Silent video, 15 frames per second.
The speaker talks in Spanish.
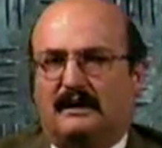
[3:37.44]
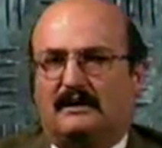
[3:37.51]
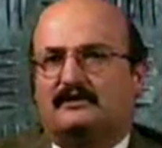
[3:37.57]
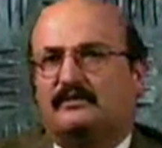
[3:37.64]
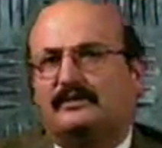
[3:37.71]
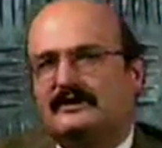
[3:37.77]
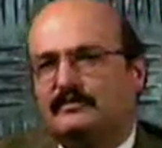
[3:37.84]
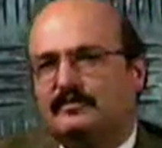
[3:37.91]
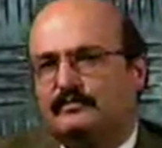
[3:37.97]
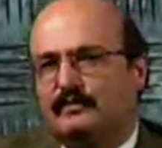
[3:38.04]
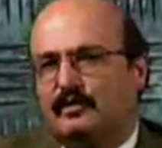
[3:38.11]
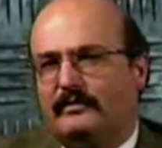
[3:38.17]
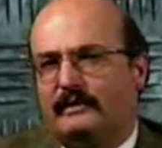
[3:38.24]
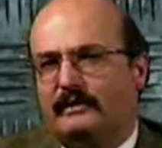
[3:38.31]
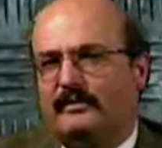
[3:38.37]
Son estos
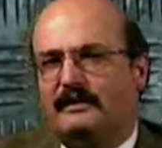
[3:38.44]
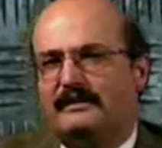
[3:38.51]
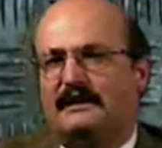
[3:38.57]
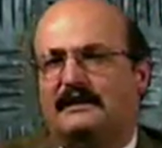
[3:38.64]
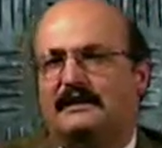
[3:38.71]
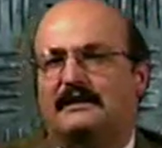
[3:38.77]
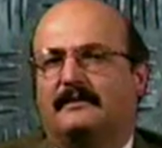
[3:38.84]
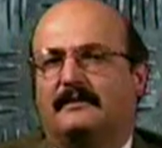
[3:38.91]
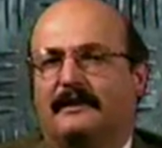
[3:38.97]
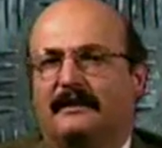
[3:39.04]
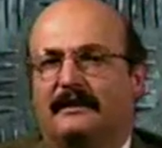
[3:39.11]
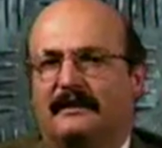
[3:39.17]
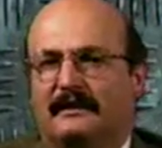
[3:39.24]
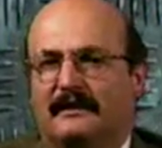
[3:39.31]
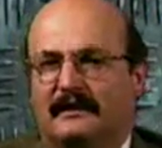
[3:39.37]
proveedores quienes llevan el
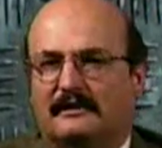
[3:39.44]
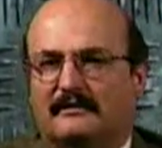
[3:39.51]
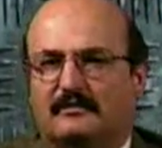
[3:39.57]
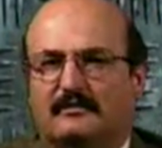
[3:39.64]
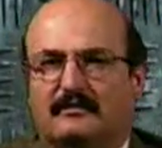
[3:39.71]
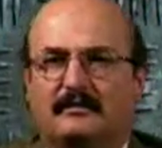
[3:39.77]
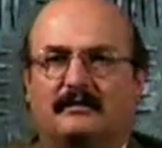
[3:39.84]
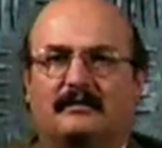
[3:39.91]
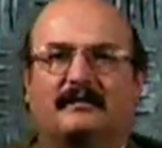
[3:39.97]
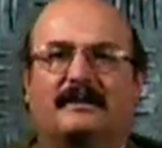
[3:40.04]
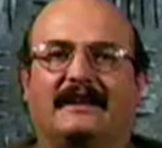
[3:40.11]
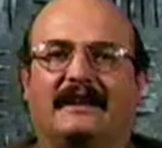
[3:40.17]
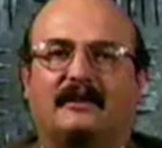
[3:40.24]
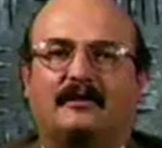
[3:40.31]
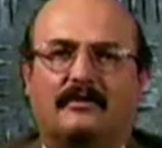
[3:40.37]
liderazgo
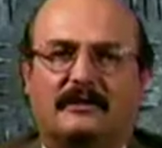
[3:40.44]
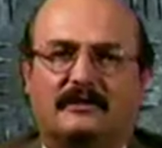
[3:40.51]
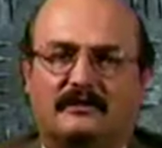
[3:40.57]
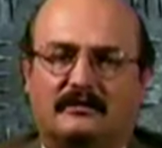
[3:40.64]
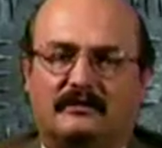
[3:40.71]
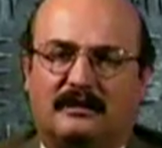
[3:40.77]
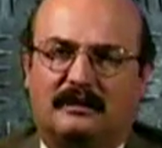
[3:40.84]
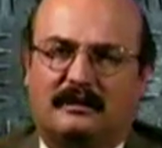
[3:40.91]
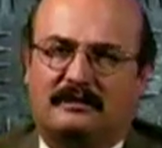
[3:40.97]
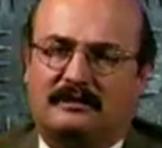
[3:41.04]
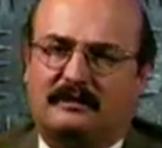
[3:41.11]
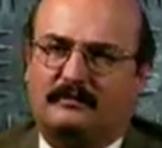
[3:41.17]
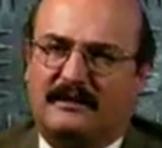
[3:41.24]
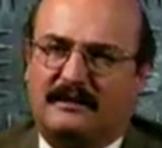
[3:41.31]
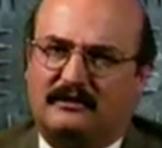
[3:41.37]
de innovación en
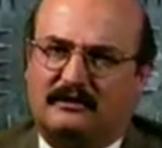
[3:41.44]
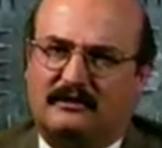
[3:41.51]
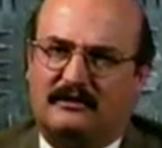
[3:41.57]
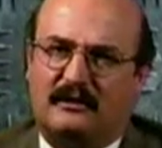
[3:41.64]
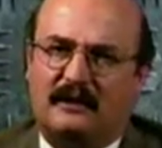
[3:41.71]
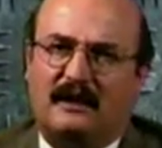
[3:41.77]
este espacio